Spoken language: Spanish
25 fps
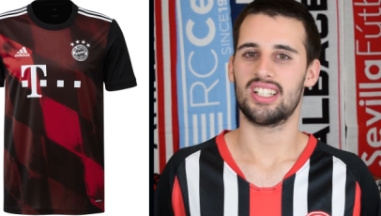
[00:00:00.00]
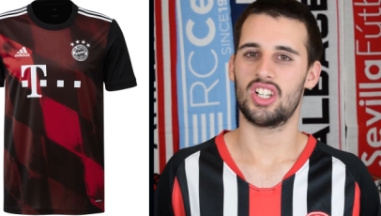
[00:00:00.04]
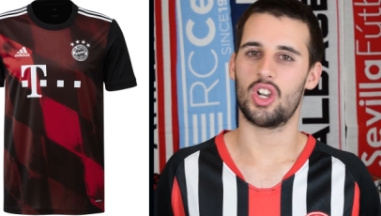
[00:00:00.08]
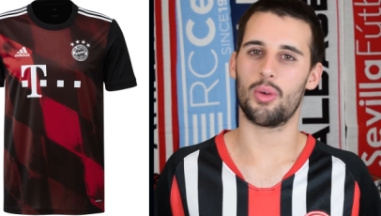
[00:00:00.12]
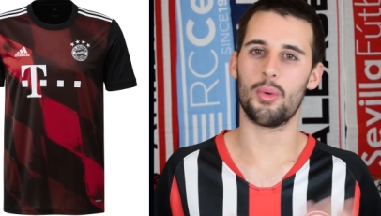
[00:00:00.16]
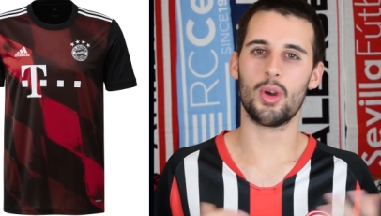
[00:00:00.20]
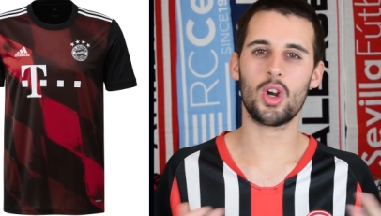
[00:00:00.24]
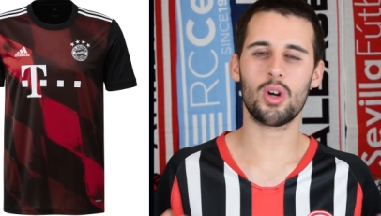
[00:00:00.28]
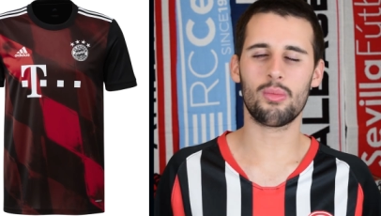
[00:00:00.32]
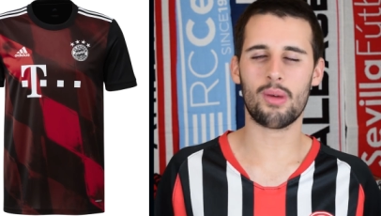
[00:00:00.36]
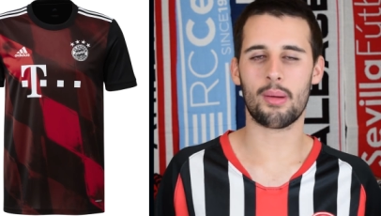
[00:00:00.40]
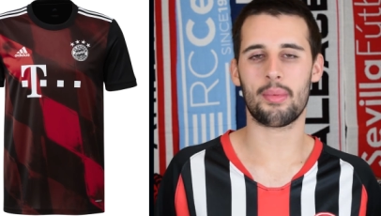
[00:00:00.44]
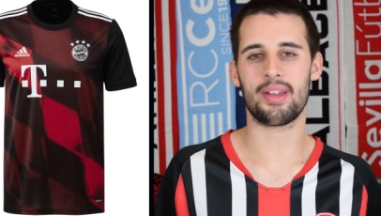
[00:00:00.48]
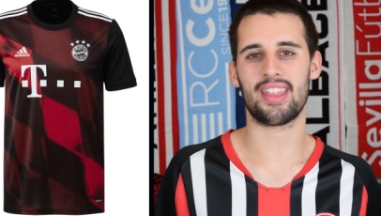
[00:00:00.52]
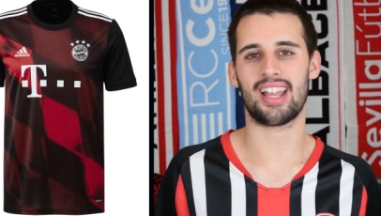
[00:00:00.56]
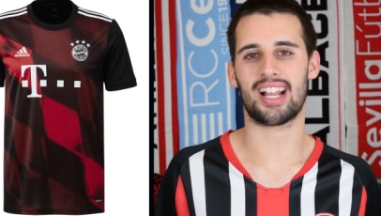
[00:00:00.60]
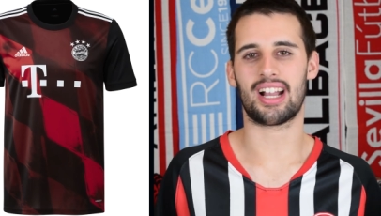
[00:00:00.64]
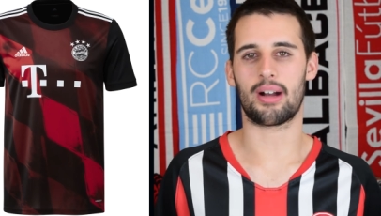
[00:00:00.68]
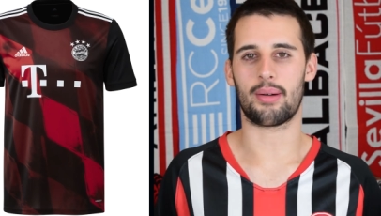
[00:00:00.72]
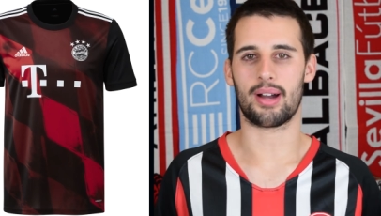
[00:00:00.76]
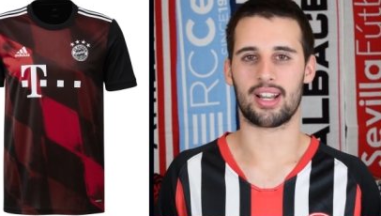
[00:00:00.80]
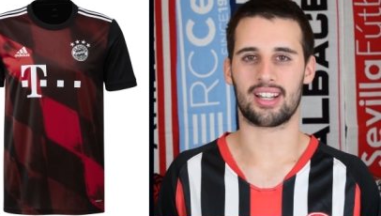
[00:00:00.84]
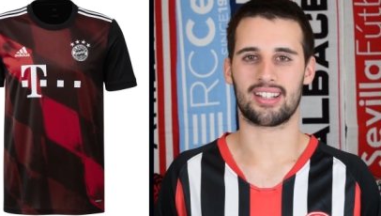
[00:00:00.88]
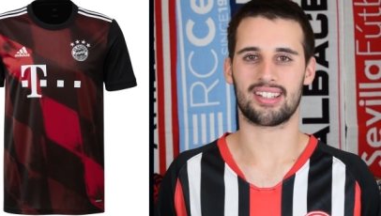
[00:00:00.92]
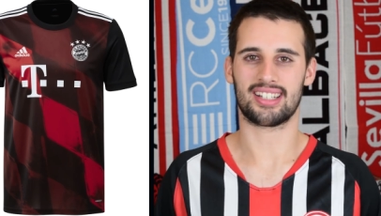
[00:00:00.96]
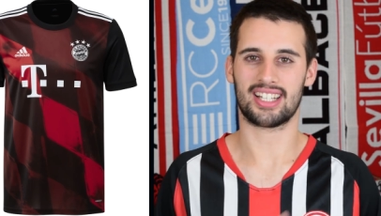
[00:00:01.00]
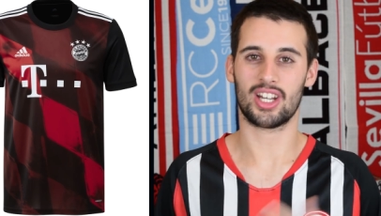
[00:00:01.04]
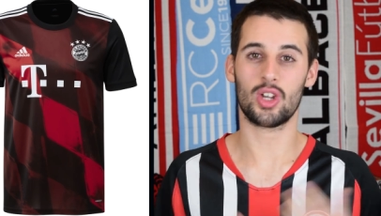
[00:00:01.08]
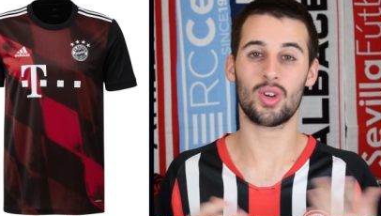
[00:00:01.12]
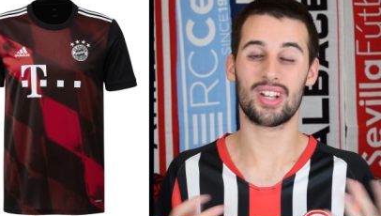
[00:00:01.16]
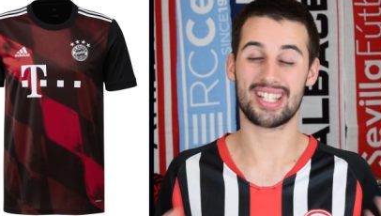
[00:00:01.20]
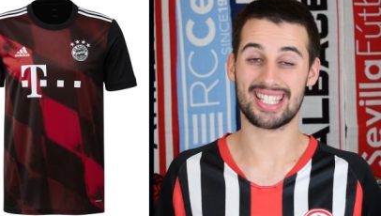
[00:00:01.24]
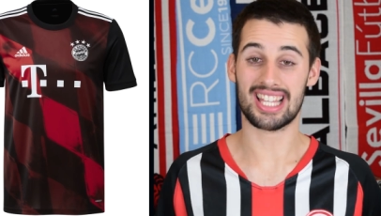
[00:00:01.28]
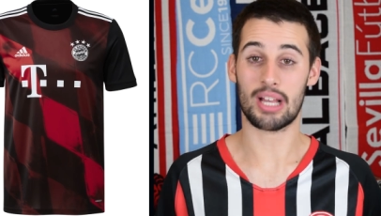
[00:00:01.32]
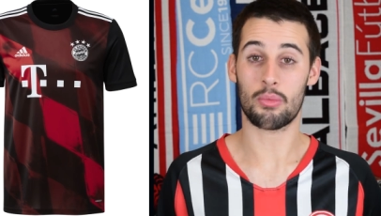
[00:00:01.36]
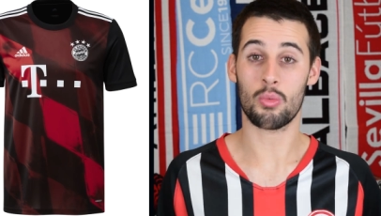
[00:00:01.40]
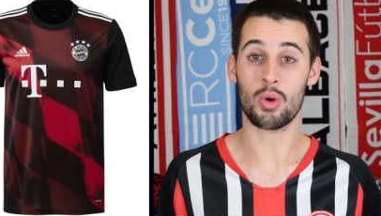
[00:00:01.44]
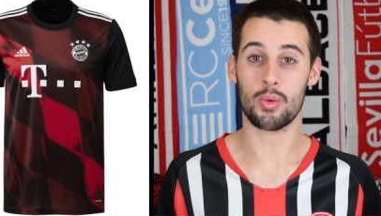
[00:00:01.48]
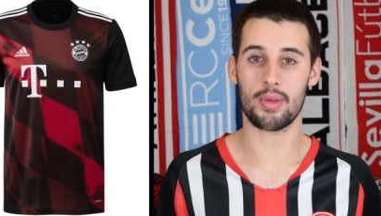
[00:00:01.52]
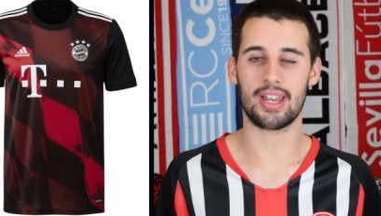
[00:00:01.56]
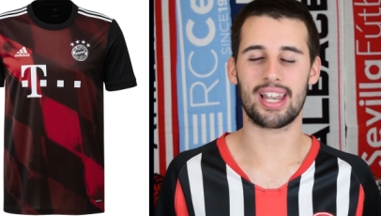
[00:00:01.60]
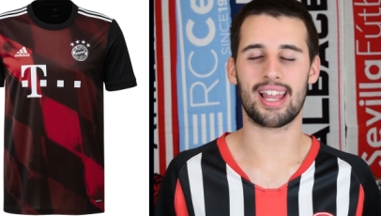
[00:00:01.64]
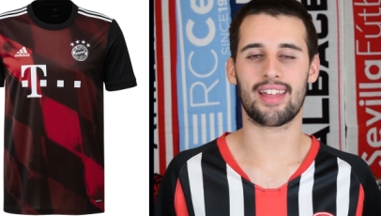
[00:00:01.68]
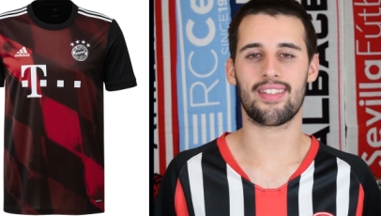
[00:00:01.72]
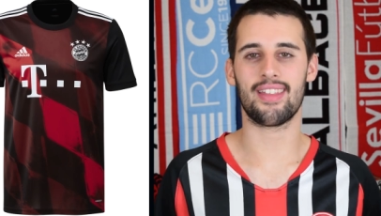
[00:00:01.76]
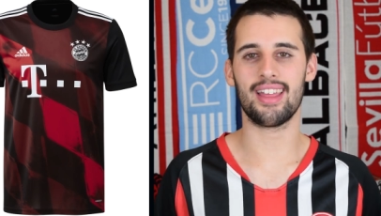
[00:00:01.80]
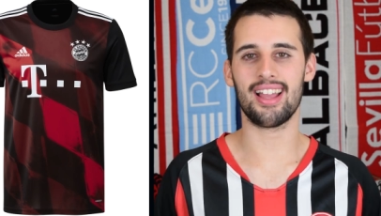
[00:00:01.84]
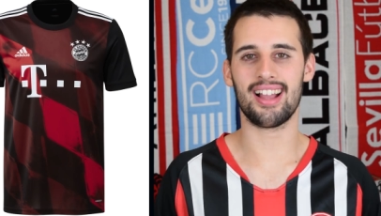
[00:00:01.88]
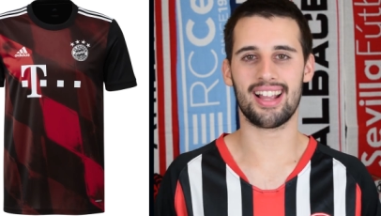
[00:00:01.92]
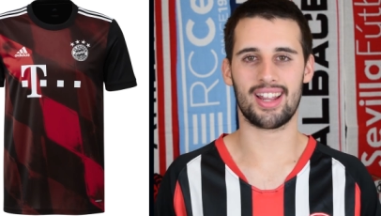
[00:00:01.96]
lo veo como medio acabar. Creo que está muy bien
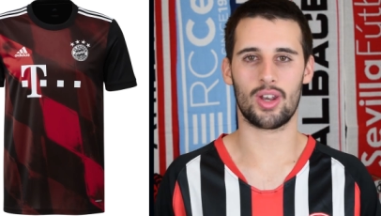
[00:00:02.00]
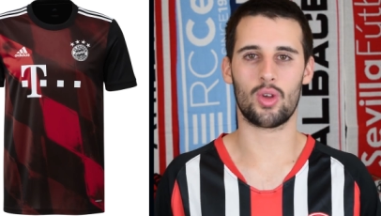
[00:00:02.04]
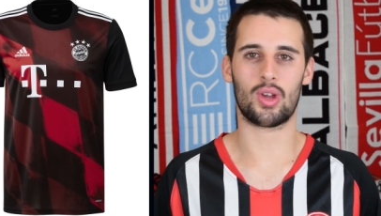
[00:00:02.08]
la idea,